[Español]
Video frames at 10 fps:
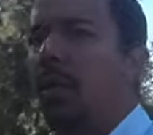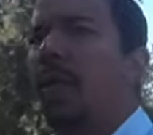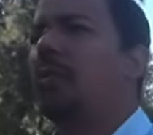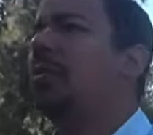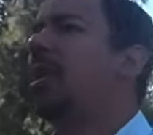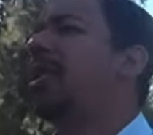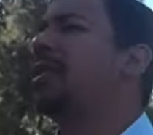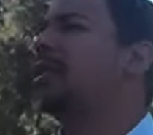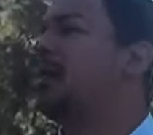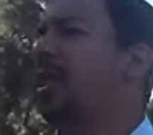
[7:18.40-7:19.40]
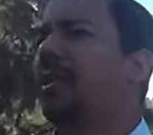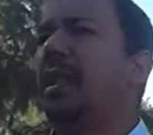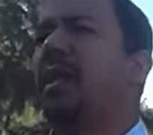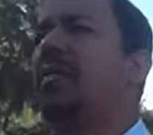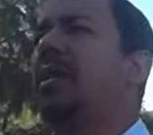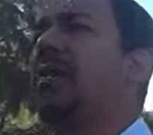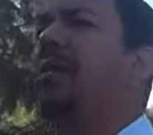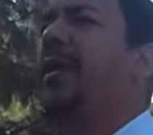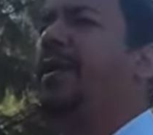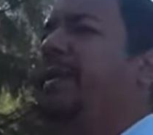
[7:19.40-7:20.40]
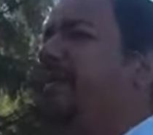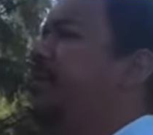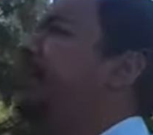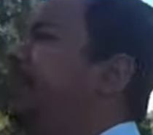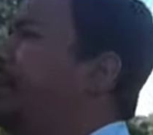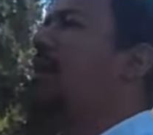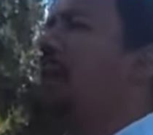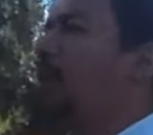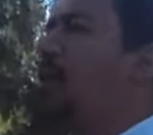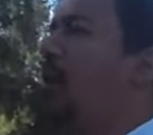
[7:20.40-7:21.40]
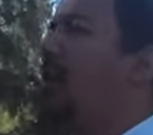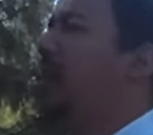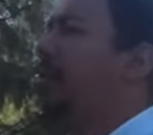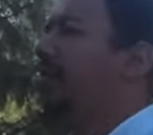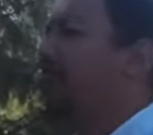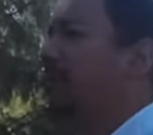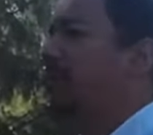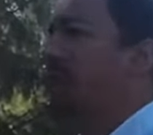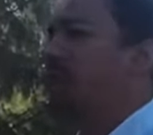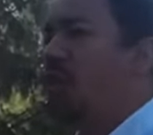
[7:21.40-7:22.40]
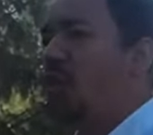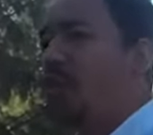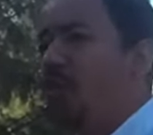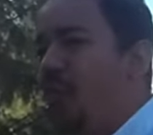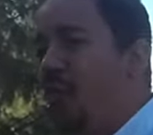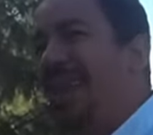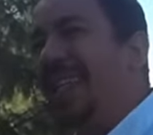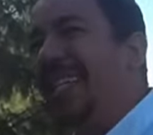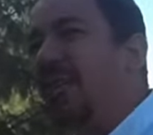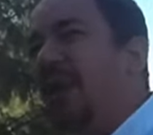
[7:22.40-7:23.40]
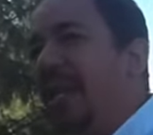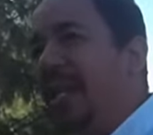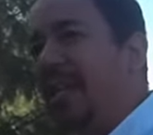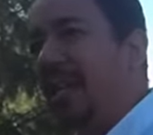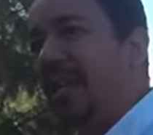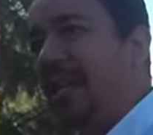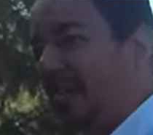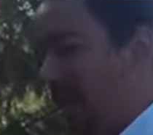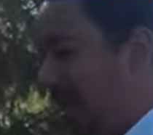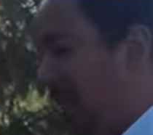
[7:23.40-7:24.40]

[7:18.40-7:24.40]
Nosotros vamos a hacer un análisis de toda la casa que hay en Isabel Villa. Entramos todita, ¿eh? ¿Cómo es la naturaleza de las casas?